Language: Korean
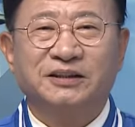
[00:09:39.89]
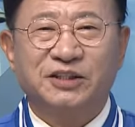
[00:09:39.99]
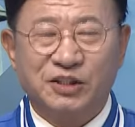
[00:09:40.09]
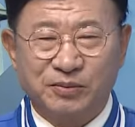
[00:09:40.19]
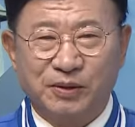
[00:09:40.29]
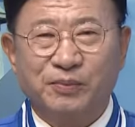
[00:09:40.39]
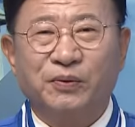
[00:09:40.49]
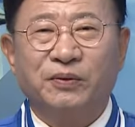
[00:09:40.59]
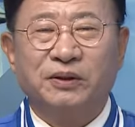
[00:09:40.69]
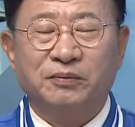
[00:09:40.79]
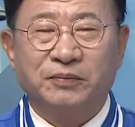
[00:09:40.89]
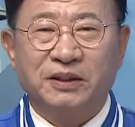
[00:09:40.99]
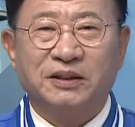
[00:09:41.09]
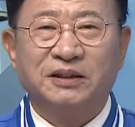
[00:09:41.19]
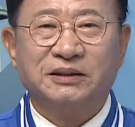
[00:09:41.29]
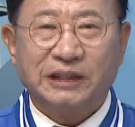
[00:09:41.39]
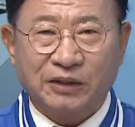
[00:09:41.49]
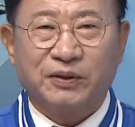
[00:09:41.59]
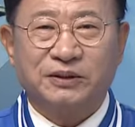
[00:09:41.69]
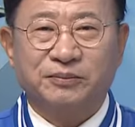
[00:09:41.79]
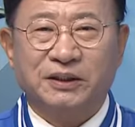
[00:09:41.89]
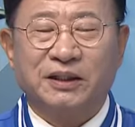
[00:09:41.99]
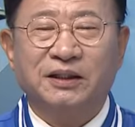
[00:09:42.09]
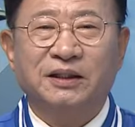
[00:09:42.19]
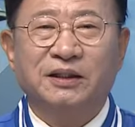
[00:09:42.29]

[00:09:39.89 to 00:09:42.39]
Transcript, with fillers: 진심을 보이며 살아왔습니다.